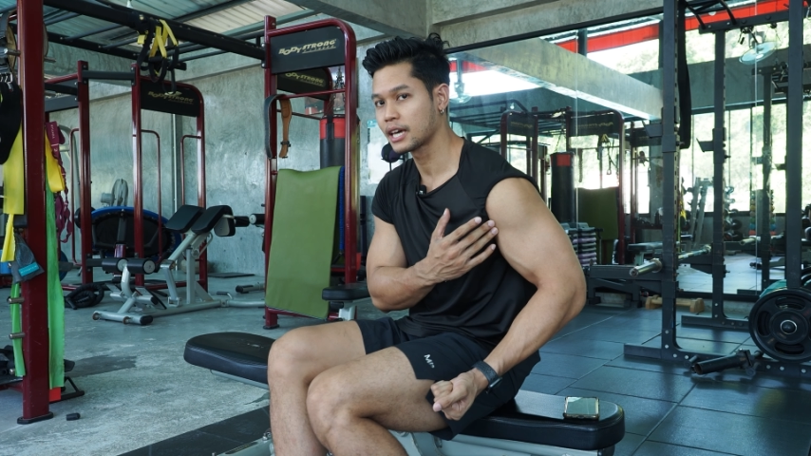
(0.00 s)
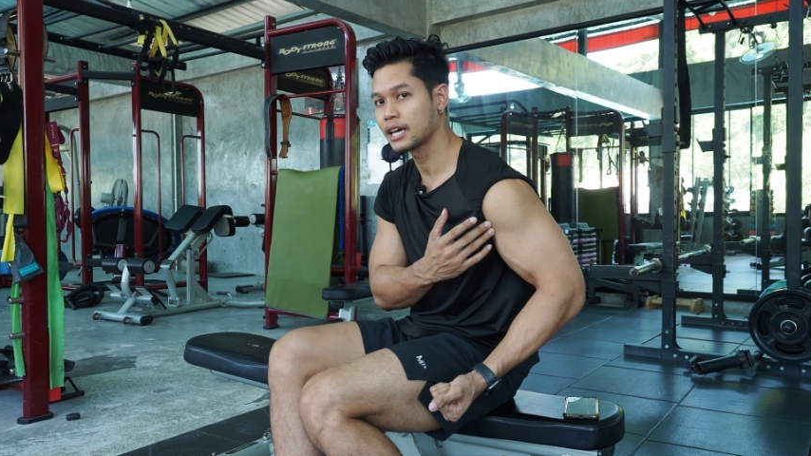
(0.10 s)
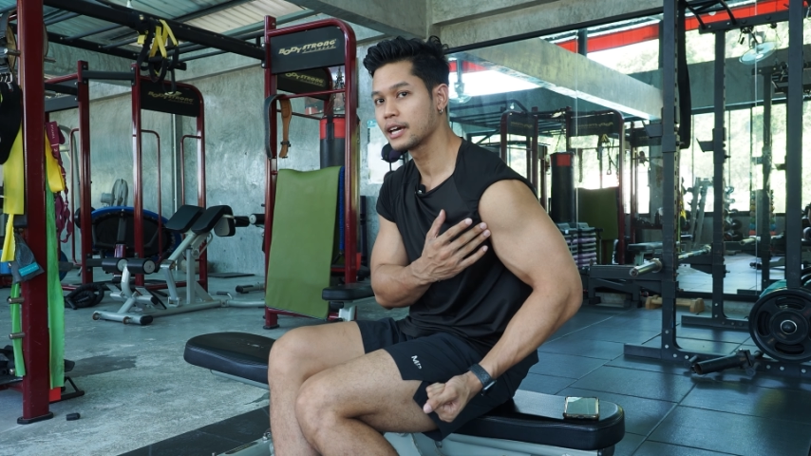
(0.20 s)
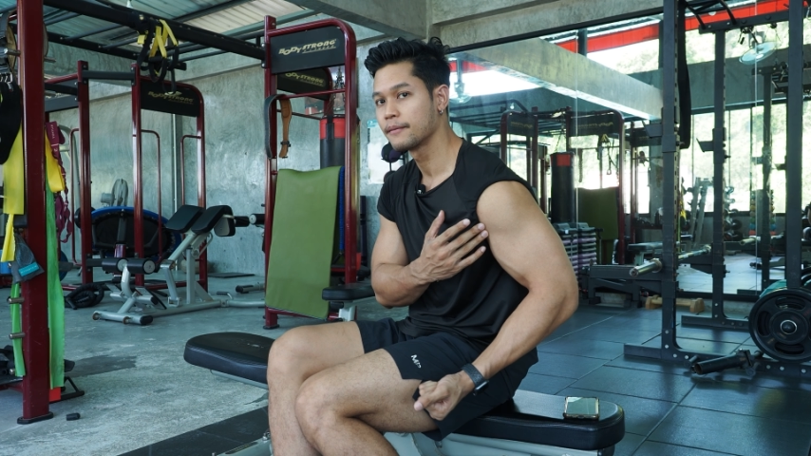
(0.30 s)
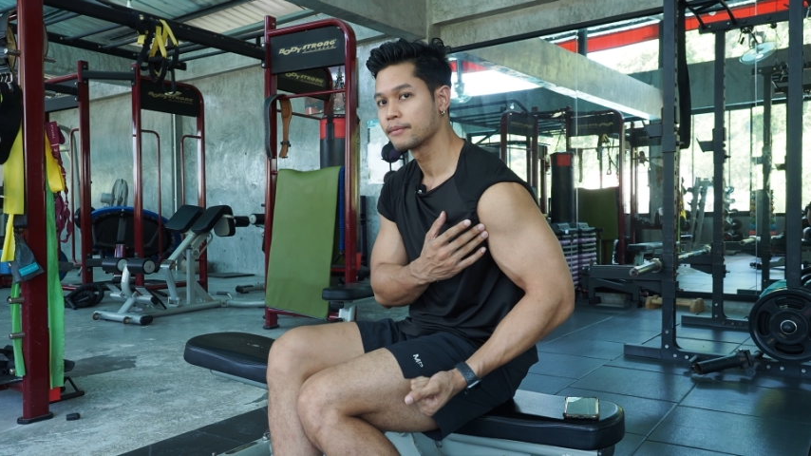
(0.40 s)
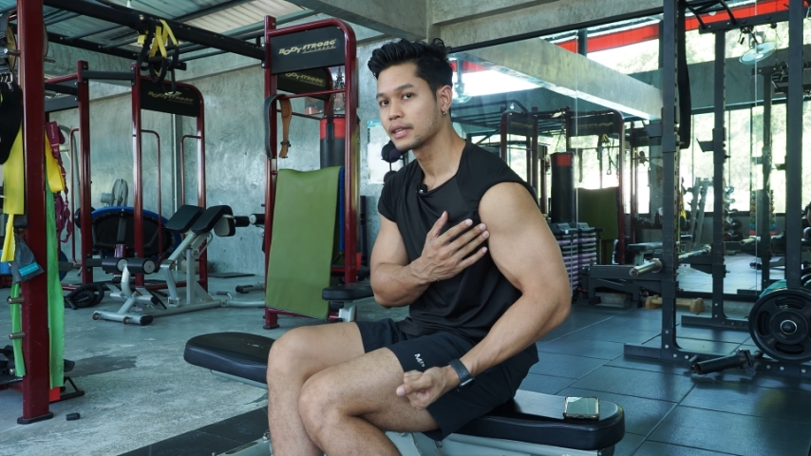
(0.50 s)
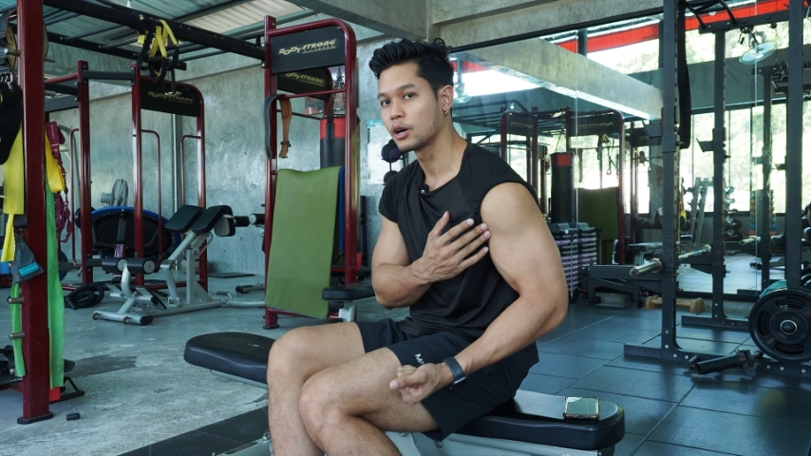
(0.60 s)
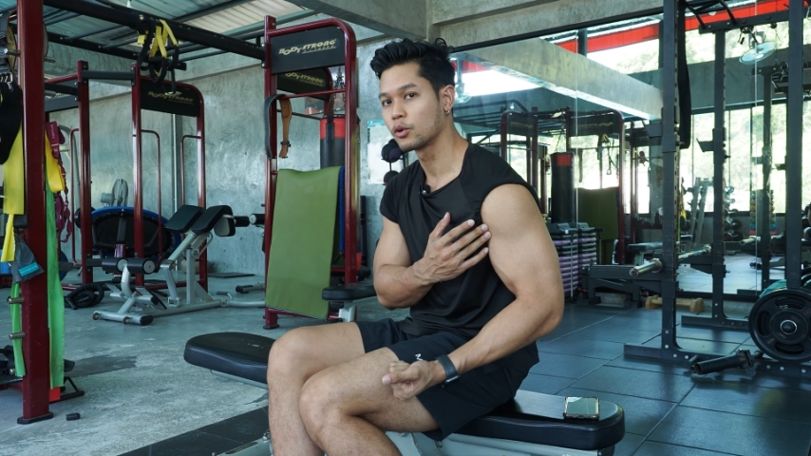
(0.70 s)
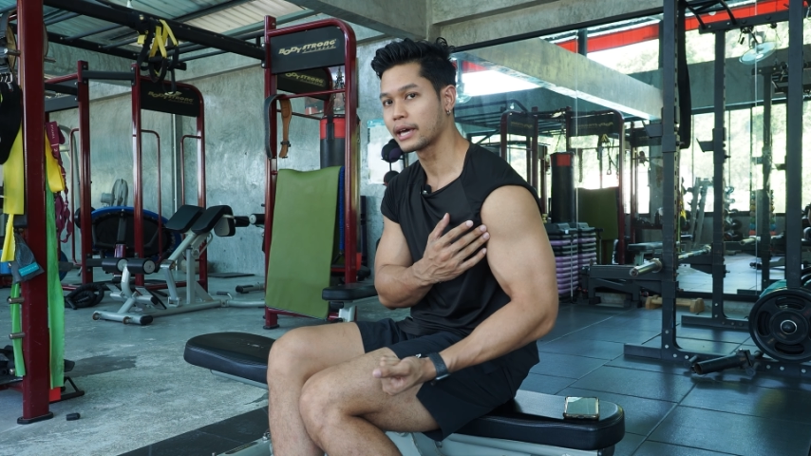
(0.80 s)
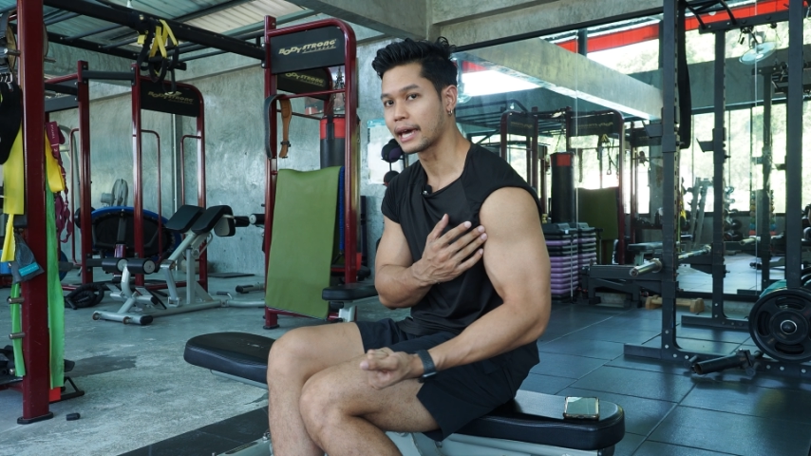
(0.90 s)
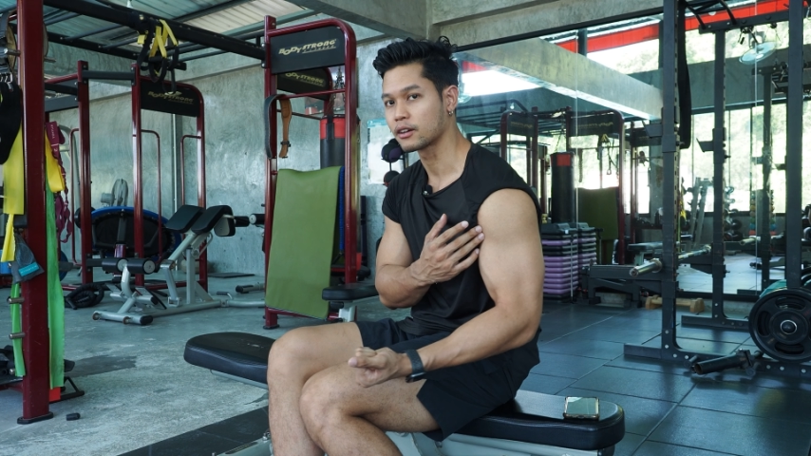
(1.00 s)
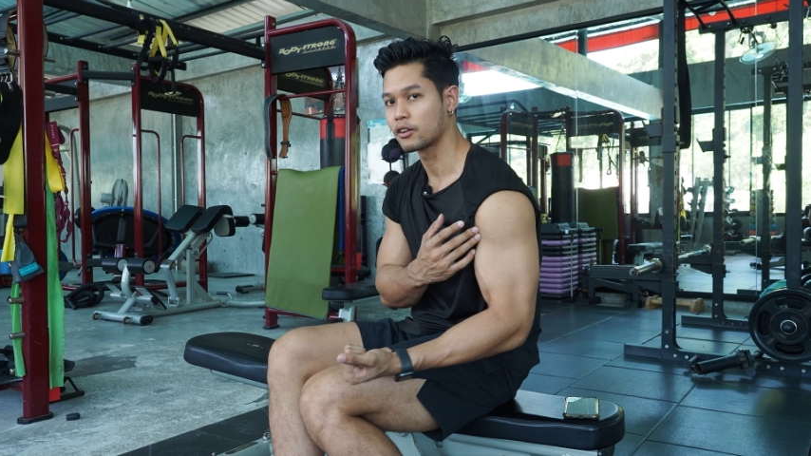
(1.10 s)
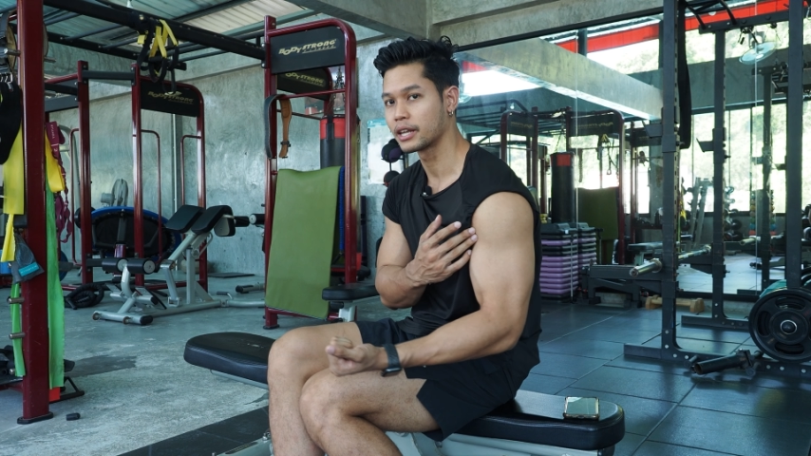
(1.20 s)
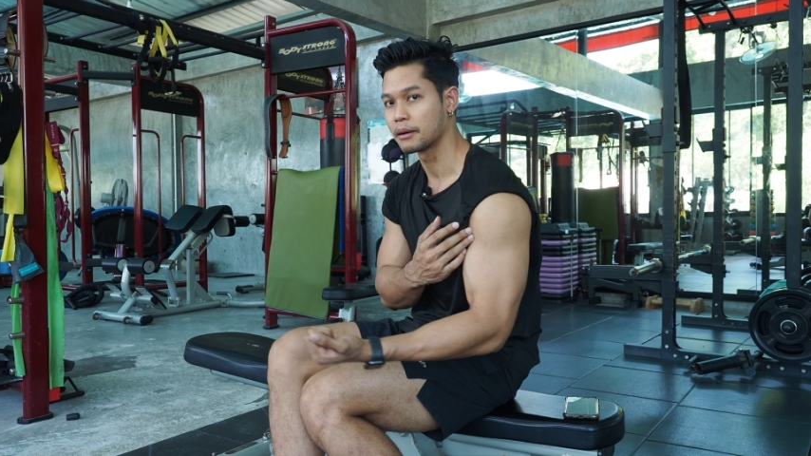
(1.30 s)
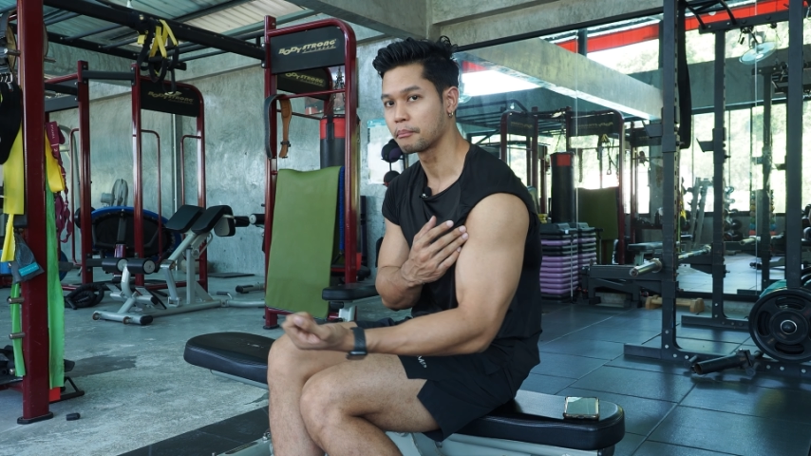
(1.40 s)
แค่เอาแขนขอ
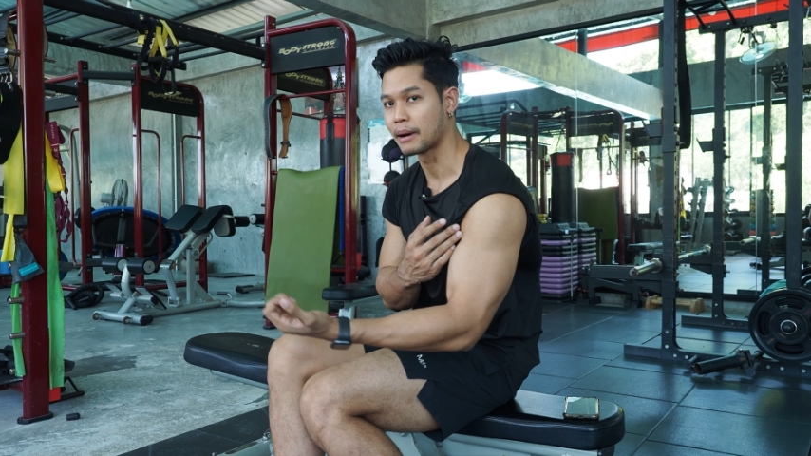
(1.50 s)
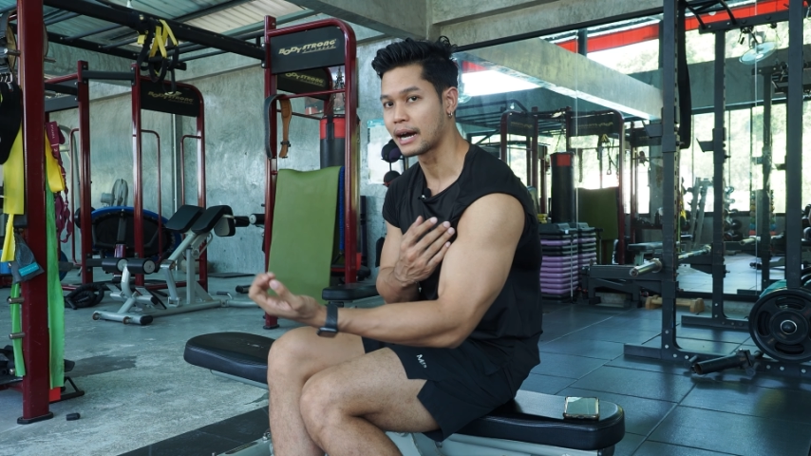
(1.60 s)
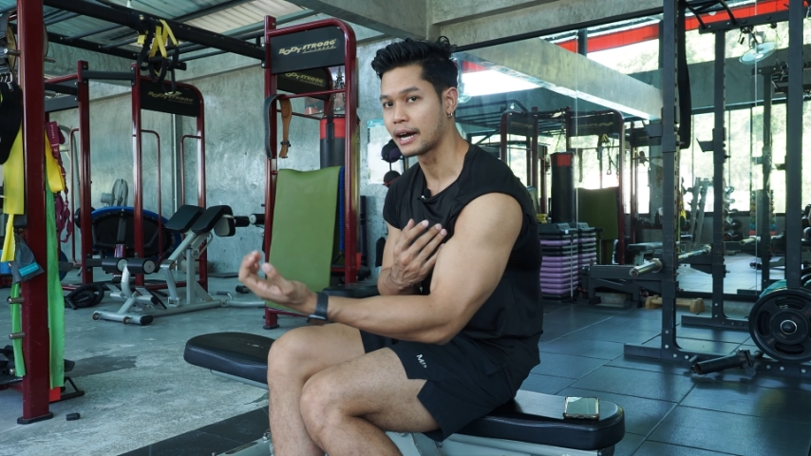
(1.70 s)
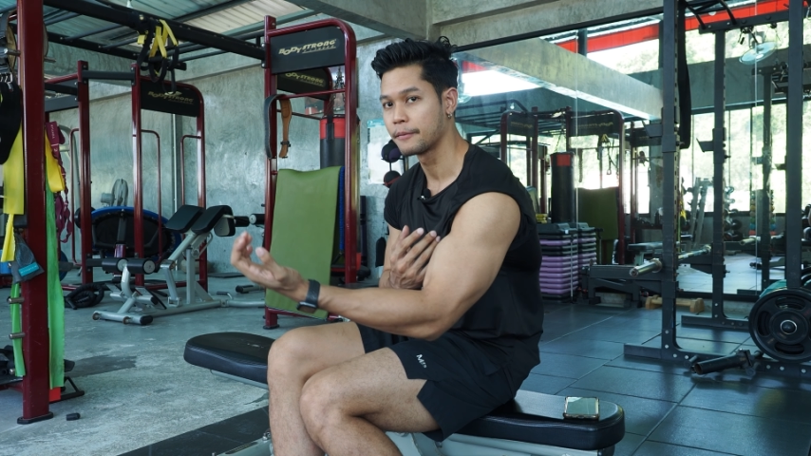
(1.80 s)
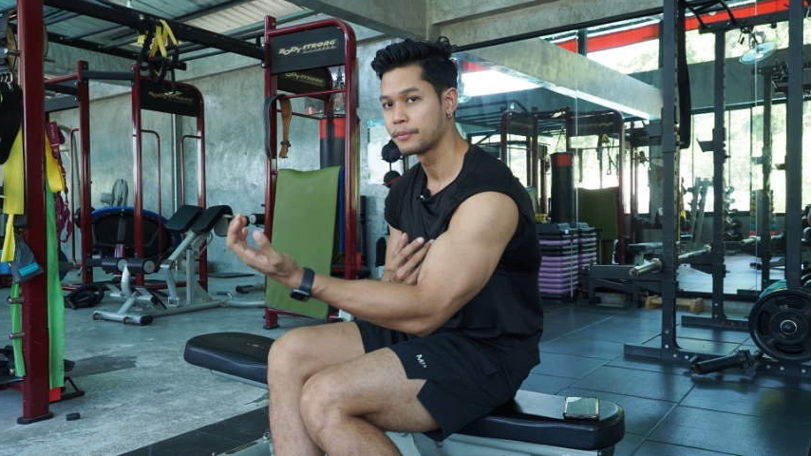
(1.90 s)
งเราเนี่ยมา